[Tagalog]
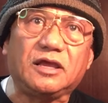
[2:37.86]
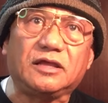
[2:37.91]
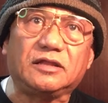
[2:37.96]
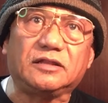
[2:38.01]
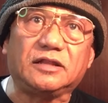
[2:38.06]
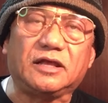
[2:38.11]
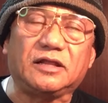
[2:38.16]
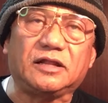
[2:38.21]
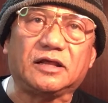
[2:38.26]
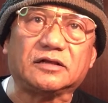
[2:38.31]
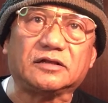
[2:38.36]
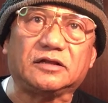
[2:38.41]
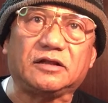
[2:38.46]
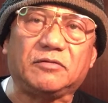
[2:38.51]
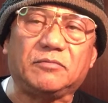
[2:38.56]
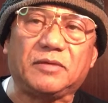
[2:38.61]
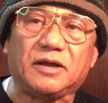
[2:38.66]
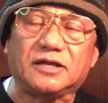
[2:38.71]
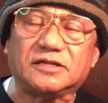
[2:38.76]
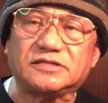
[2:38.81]
na anak
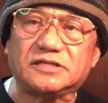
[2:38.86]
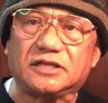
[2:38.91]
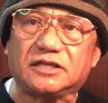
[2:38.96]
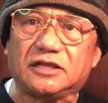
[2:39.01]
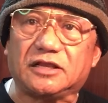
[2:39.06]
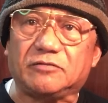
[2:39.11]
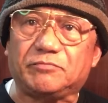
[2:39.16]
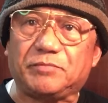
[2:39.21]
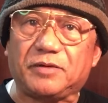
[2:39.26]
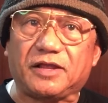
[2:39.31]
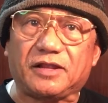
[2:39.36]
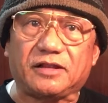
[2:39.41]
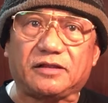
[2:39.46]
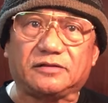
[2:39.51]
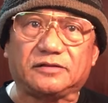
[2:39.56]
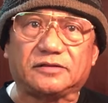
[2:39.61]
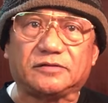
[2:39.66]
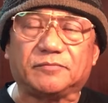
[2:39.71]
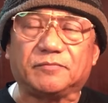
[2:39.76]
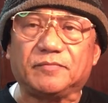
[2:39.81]
ng mga single
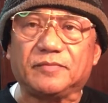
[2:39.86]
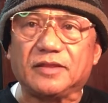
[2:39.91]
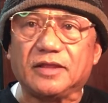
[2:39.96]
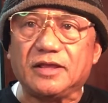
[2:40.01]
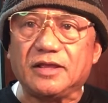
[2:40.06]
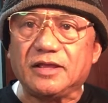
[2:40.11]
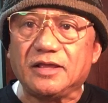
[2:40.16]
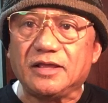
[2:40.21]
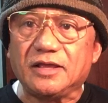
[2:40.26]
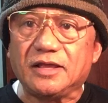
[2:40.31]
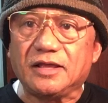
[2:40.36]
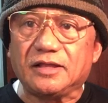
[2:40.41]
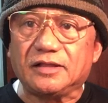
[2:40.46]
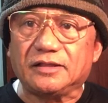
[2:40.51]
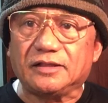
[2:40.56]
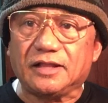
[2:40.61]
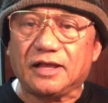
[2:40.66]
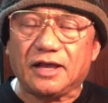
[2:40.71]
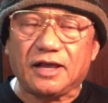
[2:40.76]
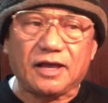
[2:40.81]
parent
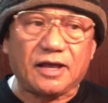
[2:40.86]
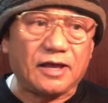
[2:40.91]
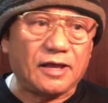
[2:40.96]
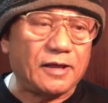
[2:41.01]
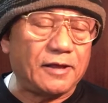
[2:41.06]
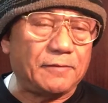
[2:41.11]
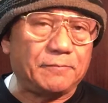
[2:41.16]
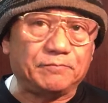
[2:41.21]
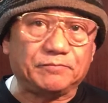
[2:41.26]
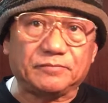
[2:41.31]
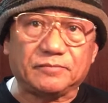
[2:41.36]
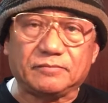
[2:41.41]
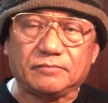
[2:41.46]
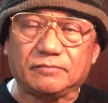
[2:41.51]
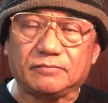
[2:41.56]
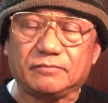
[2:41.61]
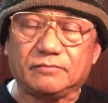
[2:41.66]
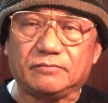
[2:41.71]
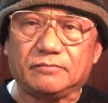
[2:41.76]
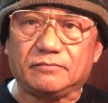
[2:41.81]
na
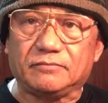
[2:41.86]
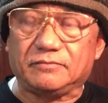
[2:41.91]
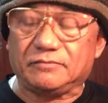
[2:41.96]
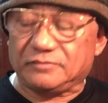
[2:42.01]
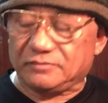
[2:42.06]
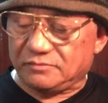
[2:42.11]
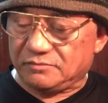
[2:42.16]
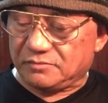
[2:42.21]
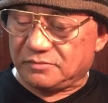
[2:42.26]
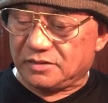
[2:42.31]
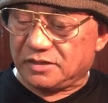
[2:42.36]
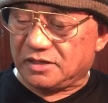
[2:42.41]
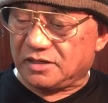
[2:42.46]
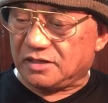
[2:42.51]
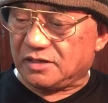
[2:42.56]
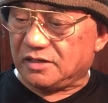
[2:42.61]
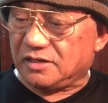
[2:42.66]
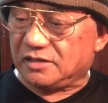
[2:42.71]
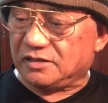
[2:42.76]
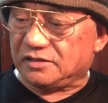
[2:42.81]

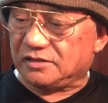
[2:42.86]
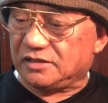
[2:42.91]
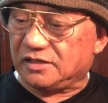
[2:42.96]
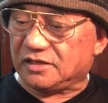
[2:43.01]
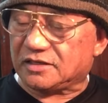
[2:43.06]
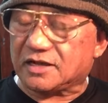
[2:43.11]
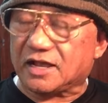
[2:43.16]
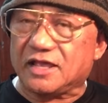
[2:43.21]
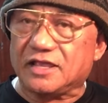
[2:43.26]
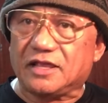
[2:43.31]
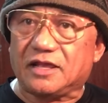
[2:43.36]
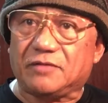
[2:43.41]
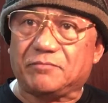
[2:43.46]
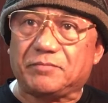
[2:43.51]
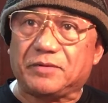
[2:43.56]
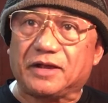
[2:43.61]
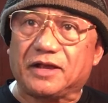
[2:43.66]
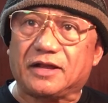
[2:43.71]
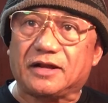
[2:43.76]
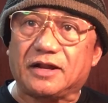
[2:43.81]
may, hindi kaya ang
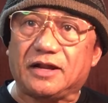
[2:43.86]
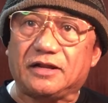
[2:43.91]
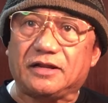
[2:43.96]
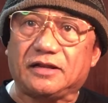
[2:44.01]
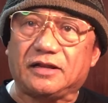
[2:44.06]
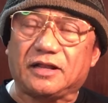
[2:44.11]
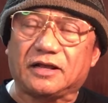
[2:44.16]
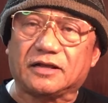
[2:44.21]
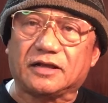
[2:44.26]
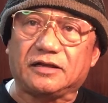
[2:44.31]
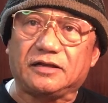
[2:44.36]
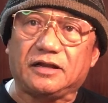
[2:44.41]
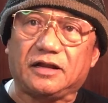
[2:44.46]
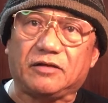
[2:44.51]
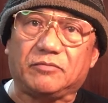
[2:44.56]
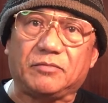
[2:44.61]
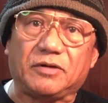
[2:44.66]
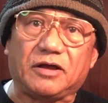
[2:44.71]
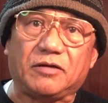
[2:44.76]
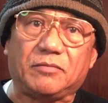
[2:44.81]
pag-aralin ng
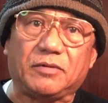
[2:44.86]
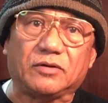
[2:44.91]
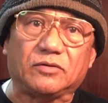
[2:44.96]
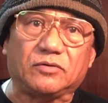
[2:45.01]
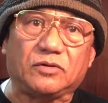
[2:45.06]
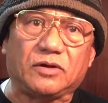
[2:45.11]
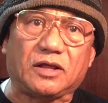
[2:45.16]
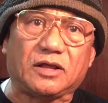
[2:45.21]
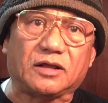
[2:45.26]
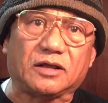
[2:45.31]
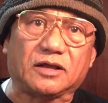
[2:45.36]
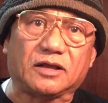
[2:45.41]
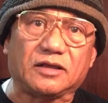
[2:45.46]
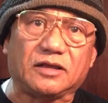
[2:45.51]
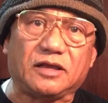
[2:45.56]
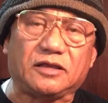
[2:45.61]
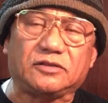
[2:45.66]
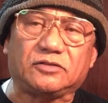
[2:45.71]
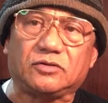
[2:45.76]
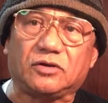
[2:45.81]
kanilang mga magulang.
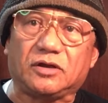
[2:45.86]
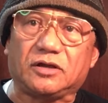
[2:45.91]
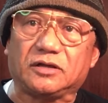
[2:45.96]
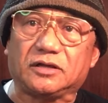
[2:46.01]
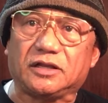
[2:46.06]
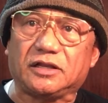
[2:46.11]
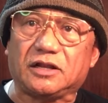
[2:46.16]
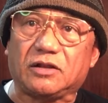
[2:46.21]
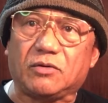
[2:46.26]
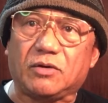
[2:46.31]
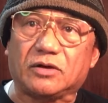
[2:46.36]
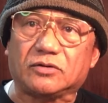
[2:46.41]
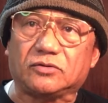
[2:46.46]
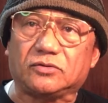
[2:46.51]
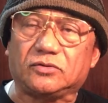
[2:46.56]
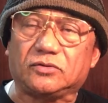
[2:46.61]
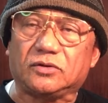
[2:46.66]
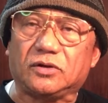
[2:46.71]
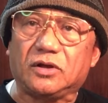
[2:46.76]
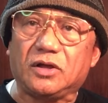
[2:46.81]
Kaya ito ang ginawa
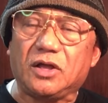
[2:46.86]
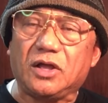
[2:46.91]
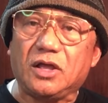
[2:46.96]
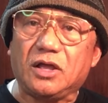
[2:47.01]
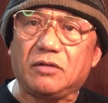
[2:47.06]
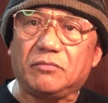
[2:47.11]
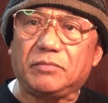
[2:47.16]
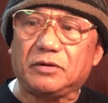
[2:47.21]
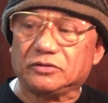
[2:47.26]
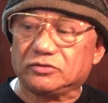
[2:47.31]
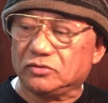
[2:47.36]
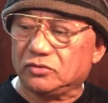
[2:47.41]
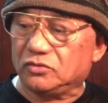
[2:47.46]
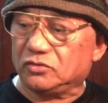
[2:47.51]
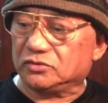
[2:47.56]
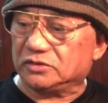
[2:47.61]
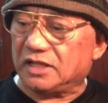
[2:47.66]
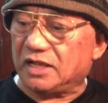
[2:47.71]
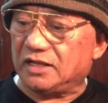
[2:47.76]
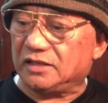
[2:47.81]
kong
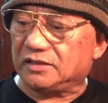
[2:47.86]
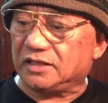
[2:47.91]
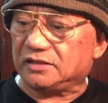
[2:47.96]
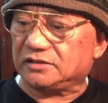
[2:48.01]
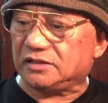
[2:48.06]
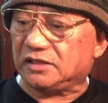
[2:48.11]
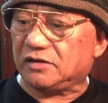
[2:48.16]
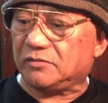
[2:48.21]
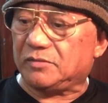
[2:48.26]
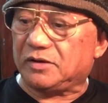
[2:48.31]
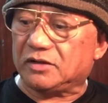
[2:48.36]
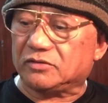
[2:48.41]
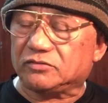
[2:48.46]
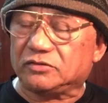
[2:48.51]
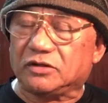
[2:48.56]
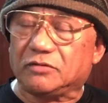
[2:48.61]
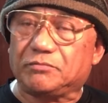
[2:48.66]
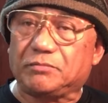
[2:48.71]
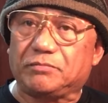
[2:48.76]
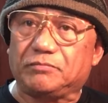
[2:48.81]
pagtulong dahil dati naman
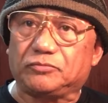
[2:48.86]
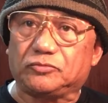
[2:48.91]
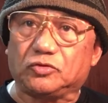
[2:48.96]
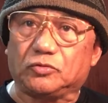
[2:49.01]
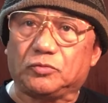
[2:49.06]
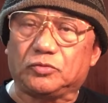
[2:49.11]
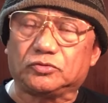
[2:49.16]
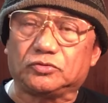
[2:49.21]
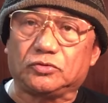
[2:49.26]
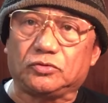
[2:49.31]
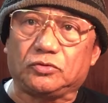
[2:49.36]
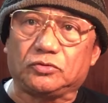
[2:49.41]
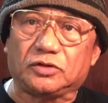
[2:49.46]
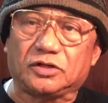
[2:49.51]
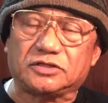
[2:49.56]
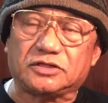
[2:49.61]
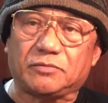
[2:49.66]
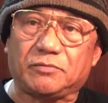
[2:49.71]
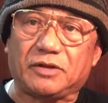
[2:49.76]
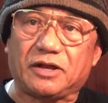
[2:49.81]
ako nagtumutulong na
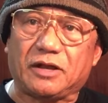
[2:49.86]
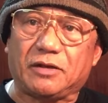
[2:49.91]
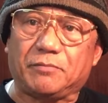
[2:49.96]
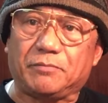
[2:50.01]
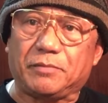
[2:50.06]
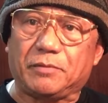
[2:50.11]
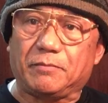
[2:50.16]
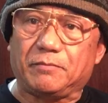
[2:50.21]
sa mga